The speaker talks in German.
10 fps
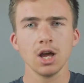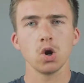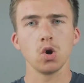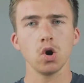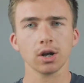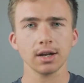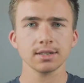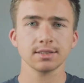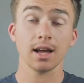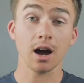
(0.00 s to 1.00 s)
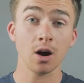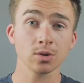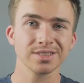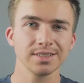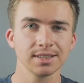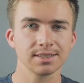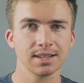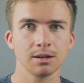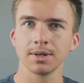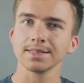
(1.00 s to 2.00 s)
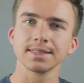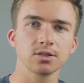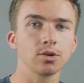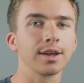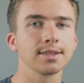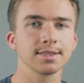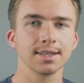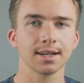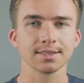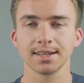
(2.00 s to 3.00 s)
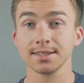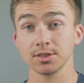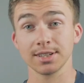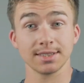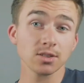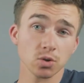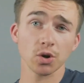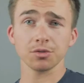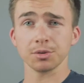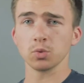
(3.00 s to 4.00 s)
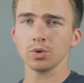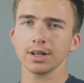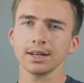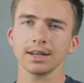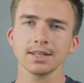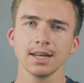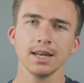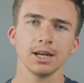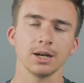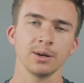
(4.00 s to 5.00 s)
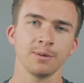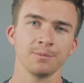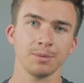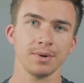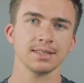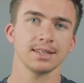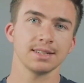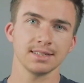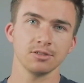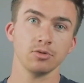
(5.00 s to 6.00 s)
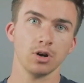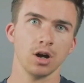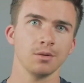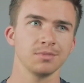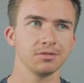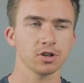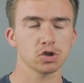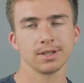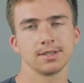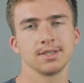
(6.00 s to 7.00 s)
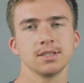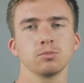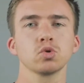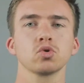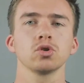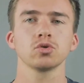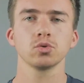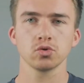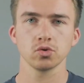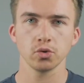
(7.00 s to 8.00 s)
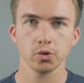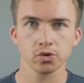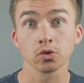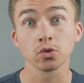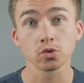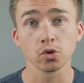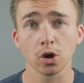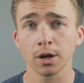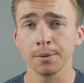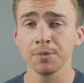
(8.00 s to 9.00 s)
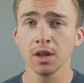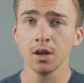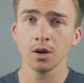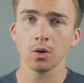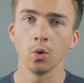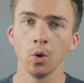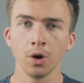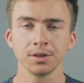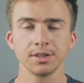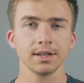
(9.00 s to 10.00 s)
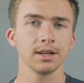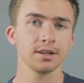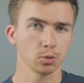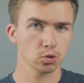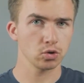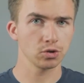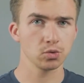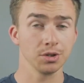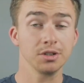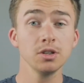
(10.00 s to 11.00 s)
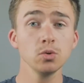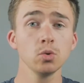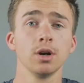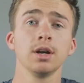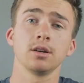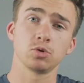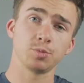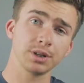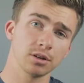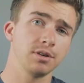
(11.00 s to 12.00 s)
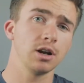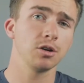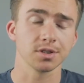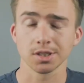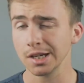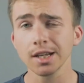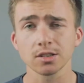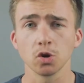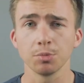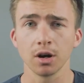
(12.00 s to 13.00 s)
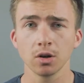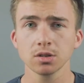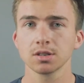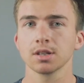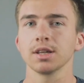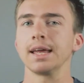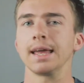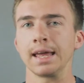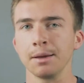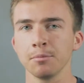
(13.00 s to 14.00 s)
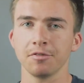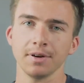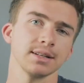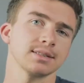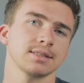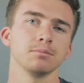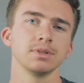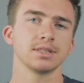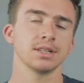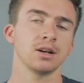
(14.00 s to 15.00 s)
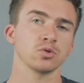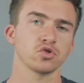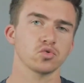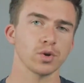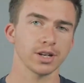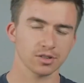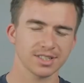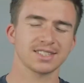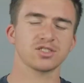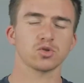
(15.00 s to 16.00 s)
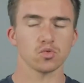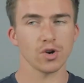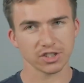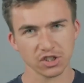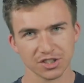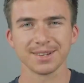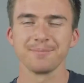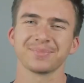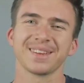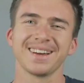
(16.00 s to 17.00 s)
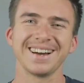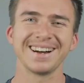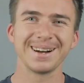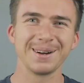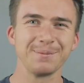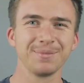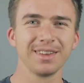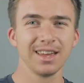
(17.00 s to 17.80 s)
lockerst, ausdehnst. Ja, meistens hast du den ganzen Tag gesessen, jetzt sitzt du auch noch auf dem Rudergerät. Ähm, dann macht es halt Sinn, vor allem die verspannte Sitzmuskulatur zu lösen und zu lockern und jegliche Muskulatur, die du im späteren Verlauf des Trainings auch brauchst, ebenfalls ein bisschen ausstretchst. Stretchst. Ähm,